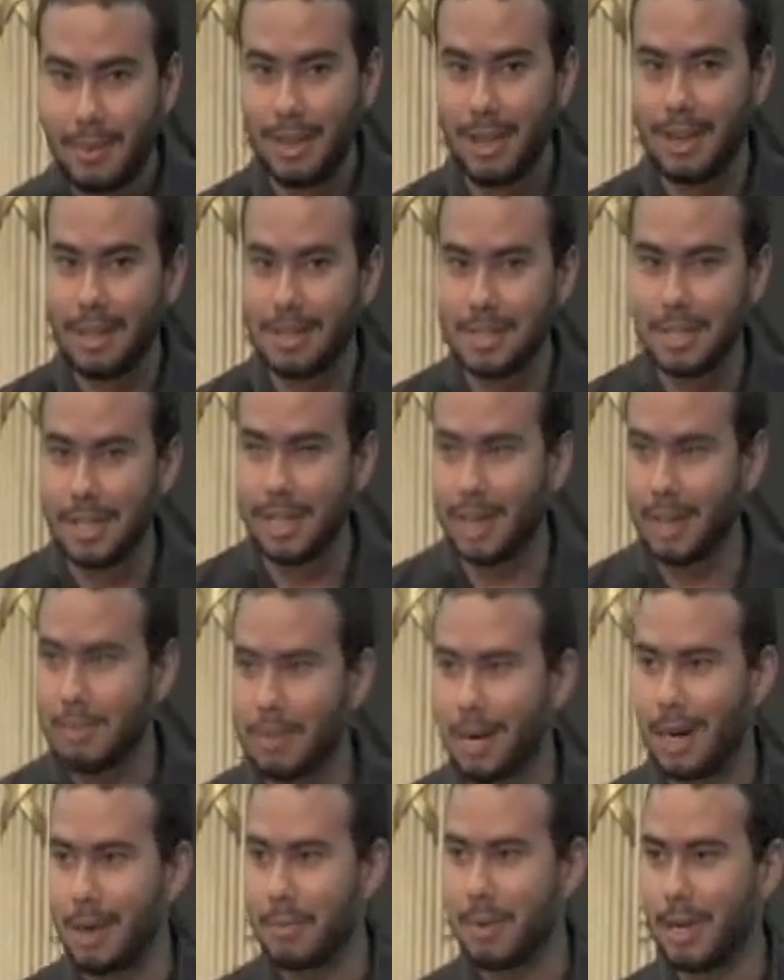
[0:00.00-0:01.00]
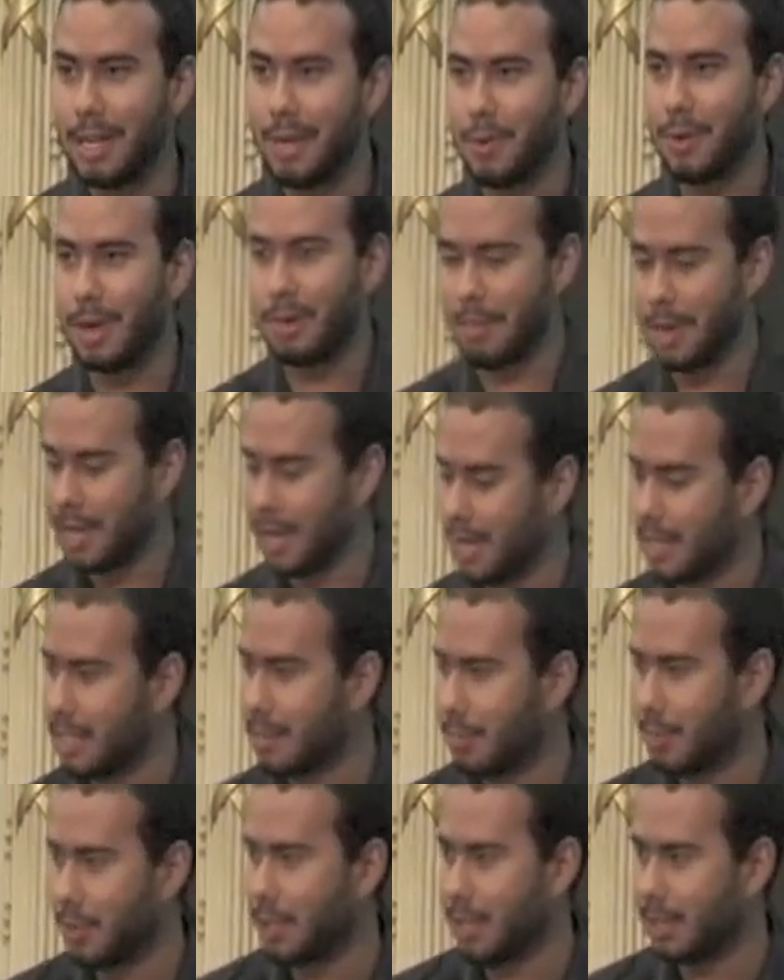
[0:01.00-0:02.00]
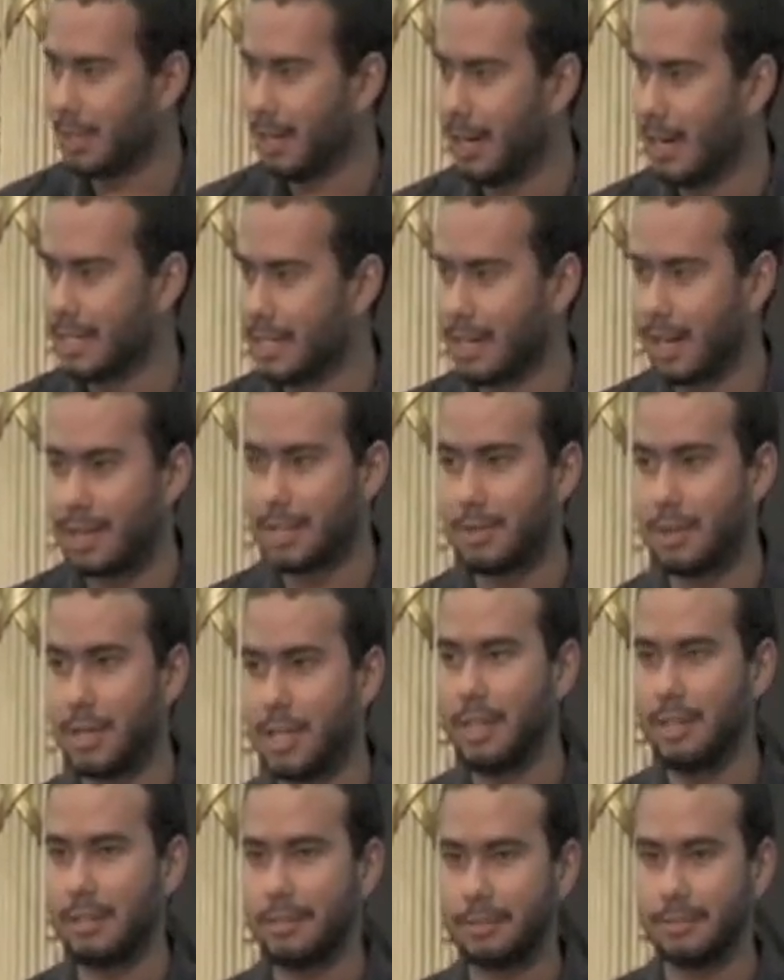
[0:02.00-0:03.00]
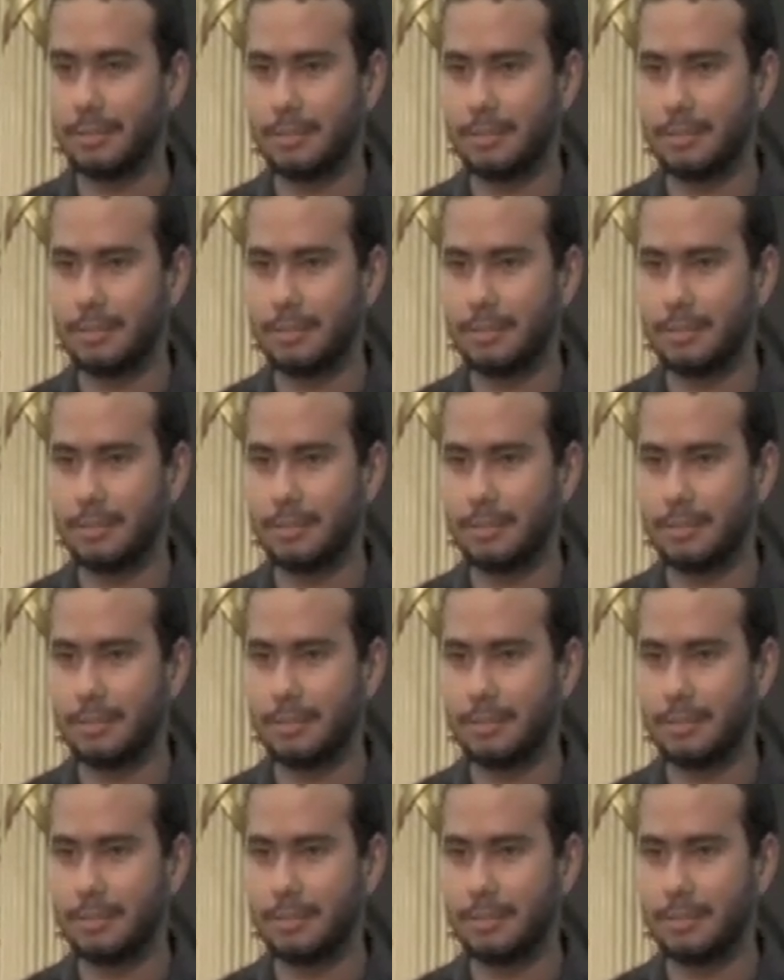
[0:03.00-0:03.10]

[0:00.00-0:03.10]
Eh, si quieren ver la película, mañana se proyecta en la sala Sony